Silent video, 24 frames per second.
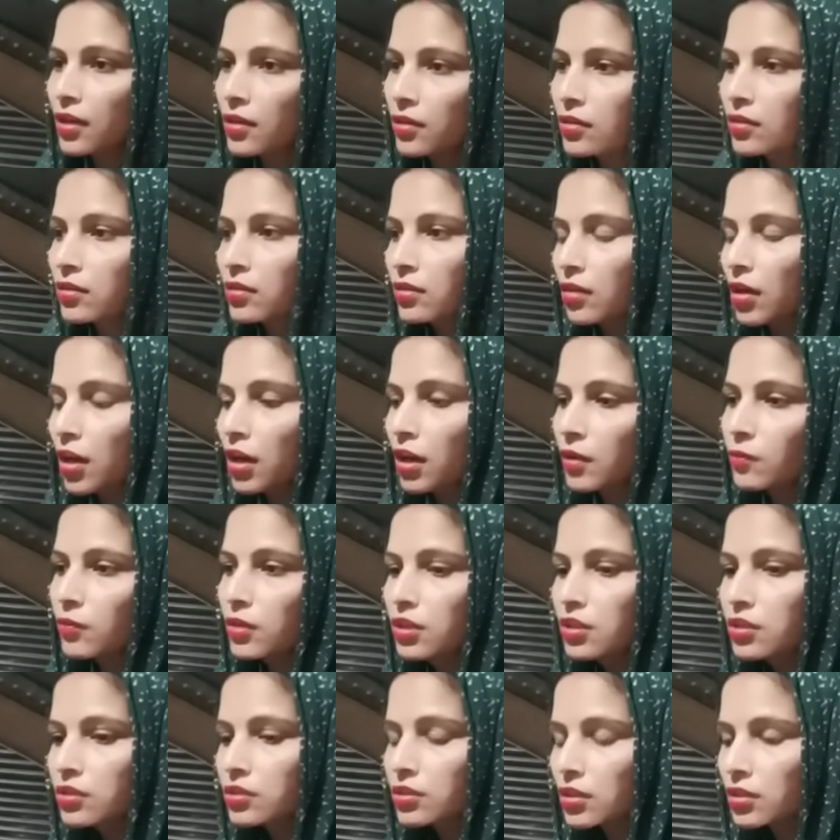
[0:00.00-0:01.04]
रख भी नहीं
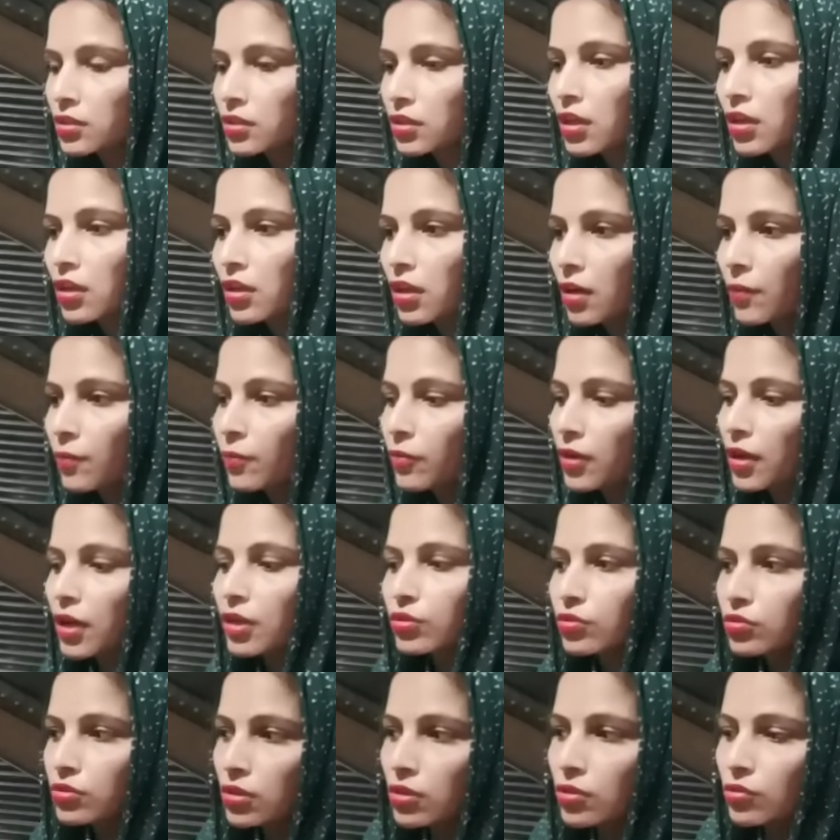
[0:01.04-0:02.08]
सकती हड़का पुड़का तो
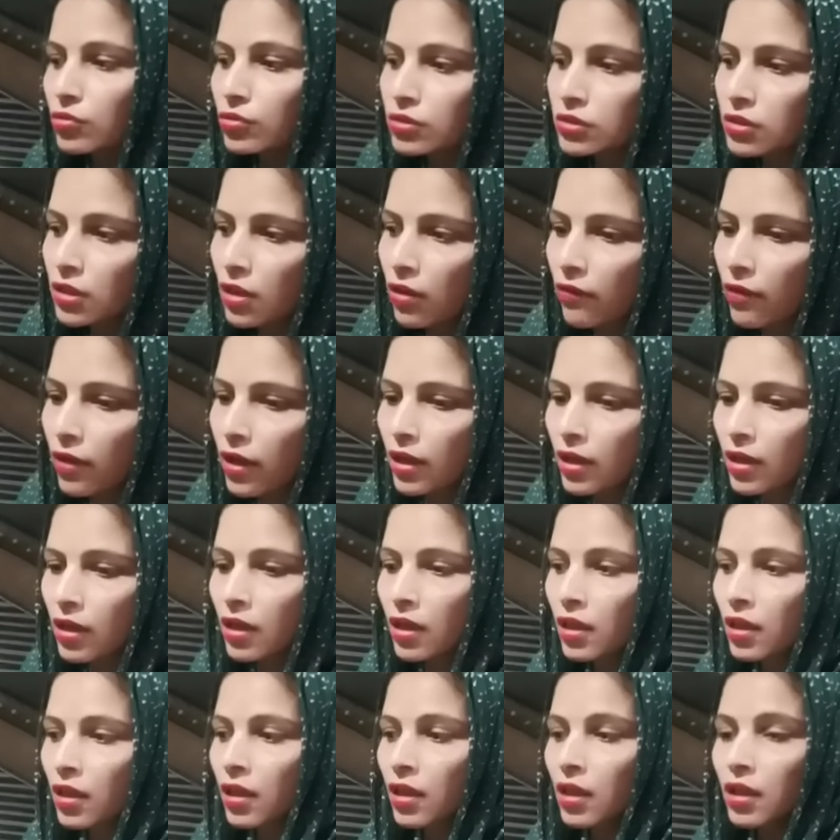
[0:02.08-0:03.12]
चलो हो जावा है
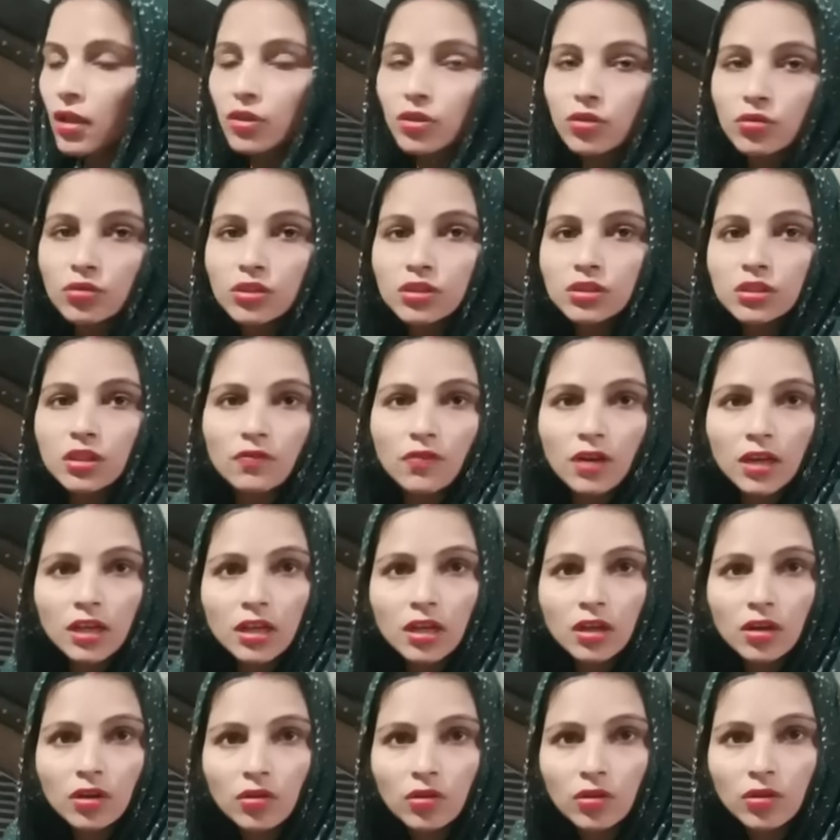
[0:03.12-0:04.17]
क्योंकि
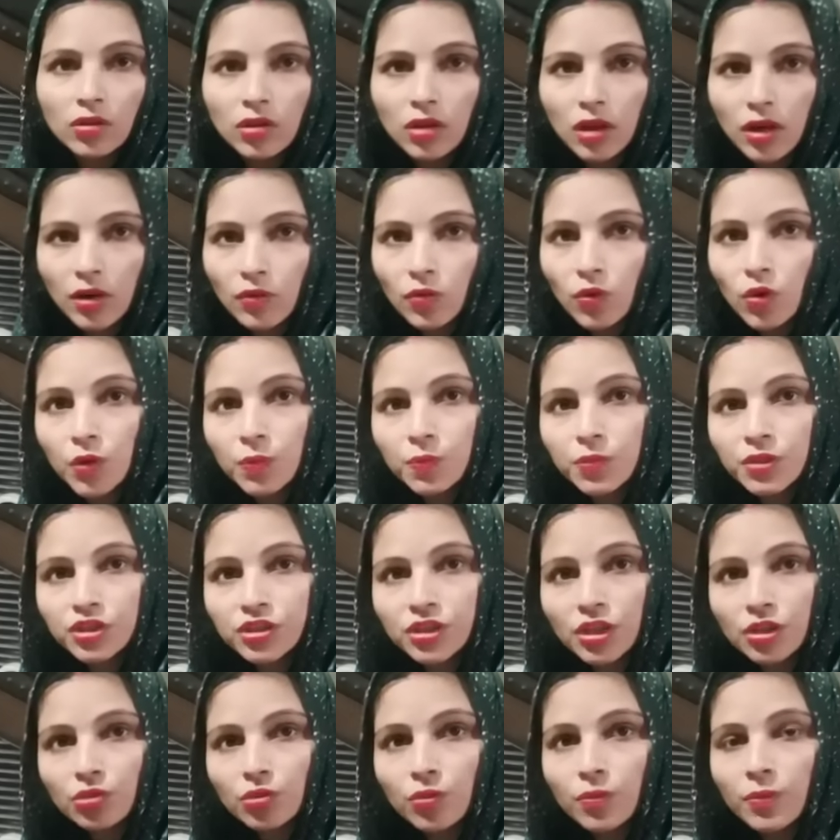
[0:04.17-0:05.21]
सर्वाइकल का वो है पीछे
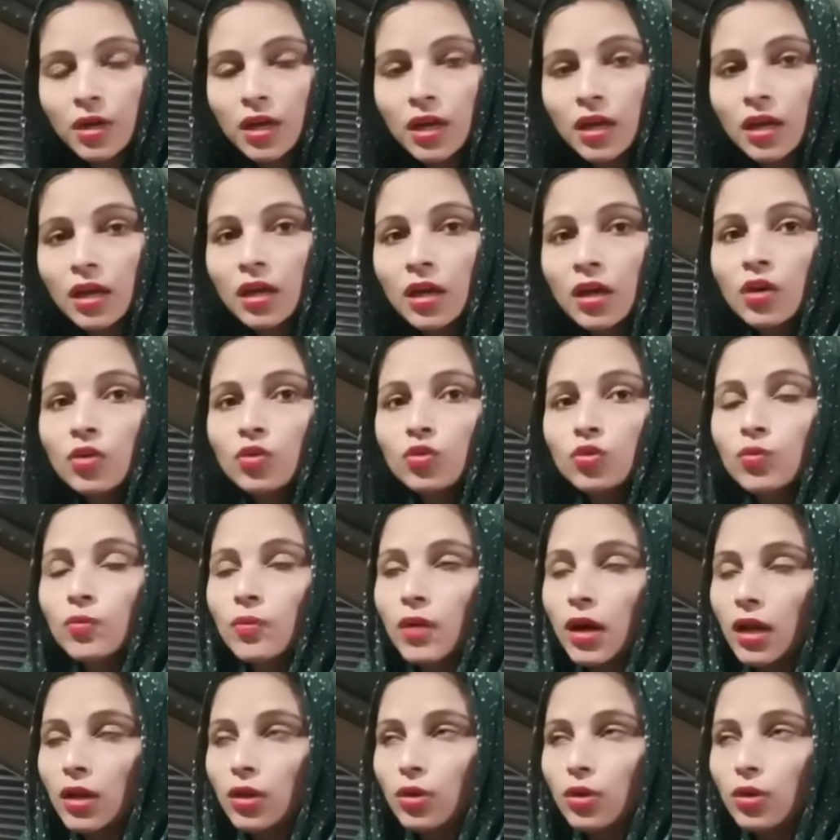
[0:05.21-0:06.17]
तो मैं मान लो